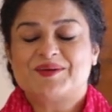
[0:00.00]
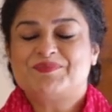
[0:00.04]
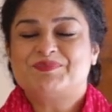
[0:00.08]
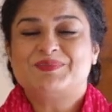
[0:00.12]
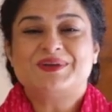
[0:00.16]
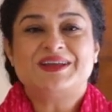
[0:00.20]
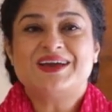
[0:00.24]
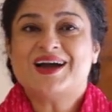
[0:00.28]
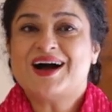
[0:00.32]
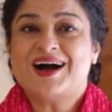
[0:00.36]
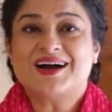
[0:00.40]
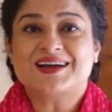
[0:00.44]

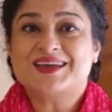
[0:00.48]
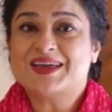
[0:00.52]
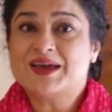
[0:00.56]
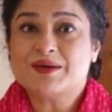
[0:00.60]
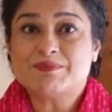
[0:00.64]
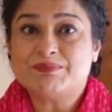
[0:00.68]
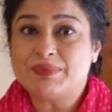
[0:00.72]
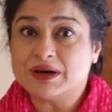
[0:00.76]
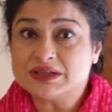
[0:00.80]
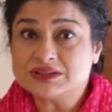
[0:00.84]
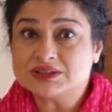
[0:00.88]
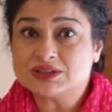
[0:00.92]
अपनी
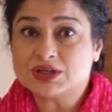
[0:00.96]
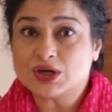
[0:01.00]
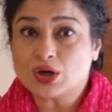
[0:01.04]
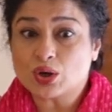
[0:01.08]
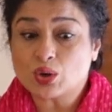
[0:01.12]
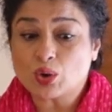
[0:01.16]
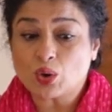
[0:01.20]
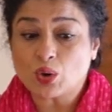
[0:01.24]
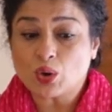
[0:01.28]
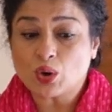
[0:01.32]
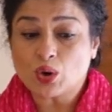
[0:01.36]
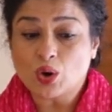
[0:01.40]
आंखें बंद
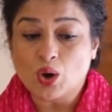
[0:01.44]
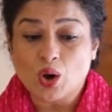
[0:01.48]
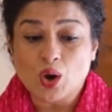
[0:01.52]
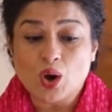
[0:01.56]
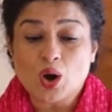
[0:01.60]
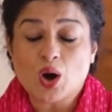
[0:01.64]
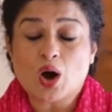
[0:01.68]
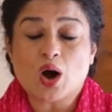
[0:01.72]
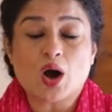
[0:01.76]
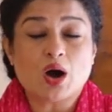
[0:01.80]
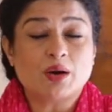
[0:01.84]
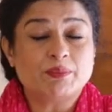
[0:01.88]
करो
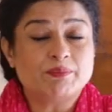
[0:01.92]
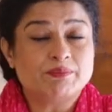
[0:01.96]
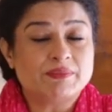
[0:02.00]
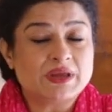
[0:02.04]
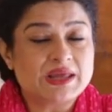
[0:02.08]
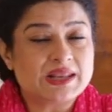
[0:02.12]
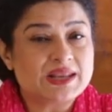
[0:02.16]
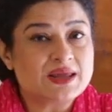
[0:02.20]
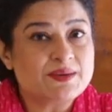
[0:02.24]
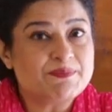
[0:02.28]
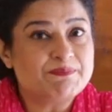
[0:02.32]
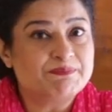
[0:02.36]
और
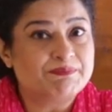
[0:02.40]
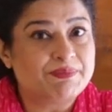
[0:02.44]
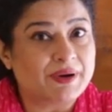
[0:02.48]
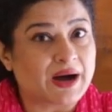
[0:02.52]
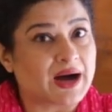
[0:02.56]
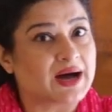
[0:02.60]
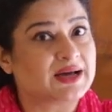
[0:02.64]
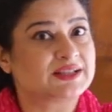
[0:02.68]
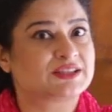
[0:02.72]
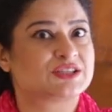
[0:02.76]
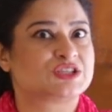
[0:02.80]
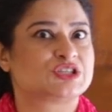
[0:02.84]
मेरी
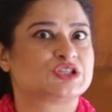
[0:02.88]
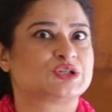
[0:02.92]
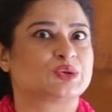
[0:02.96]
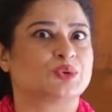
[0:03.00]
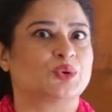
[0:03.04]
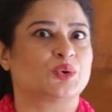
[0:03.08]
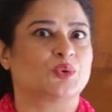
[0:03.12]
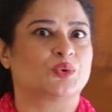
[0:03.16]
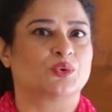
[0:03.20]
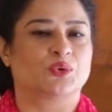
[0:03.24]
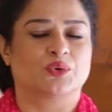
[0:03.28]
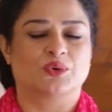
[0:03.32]
बात
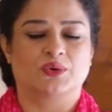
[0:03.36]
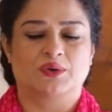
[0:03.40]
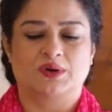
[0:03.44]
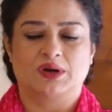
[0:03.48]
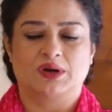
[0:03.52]
सुनो